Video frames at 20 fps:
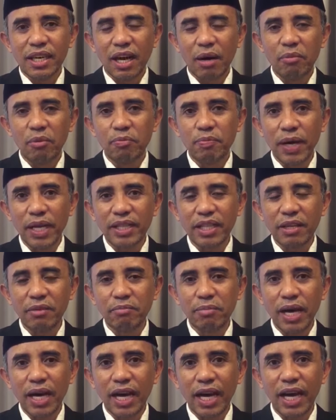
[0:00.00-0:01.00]

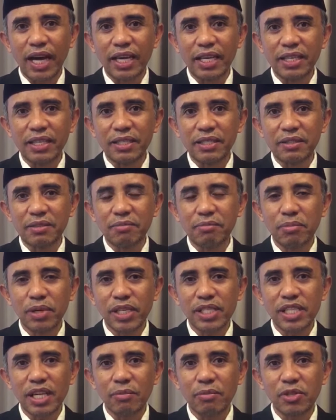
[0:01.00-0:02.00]
Kabupaten Banggai
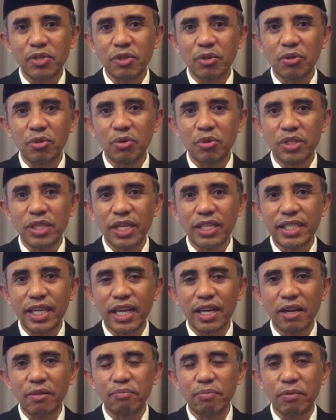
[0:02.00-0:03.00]
bersama seluruh
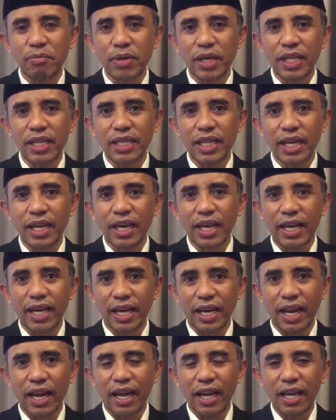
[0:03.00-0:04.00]
jajaran pemerintah
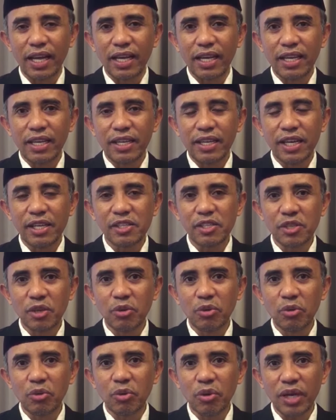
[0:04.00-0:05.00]
daerah dan
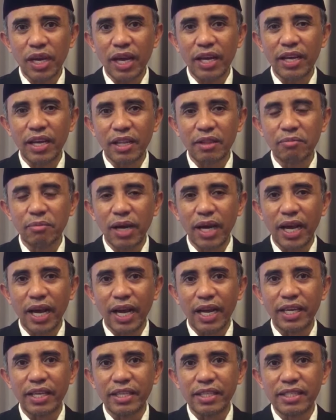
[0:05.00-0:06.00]
seluruh rakyat
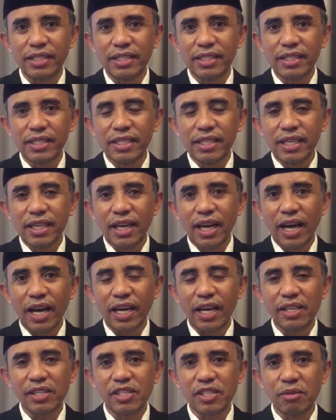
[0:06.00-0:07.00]
Banggai
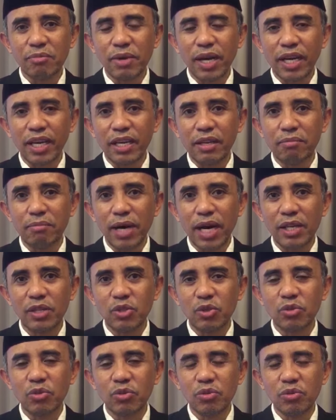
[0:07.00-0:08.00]
akan semakin
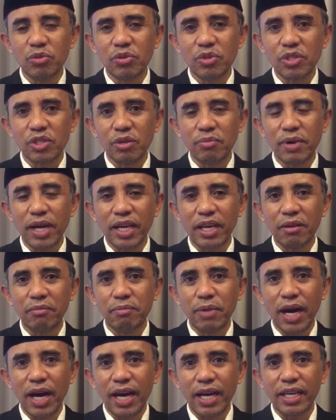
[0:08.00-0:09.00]
maju,
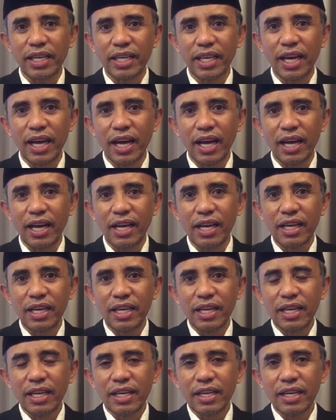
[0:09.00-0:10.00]
semakin bahagia,
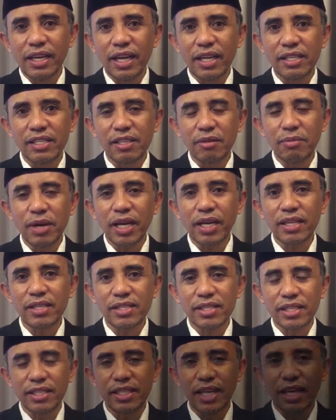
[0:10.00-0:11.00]
dan
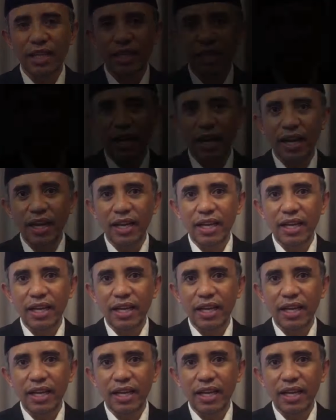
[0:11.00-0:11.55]
semakin sejahtera.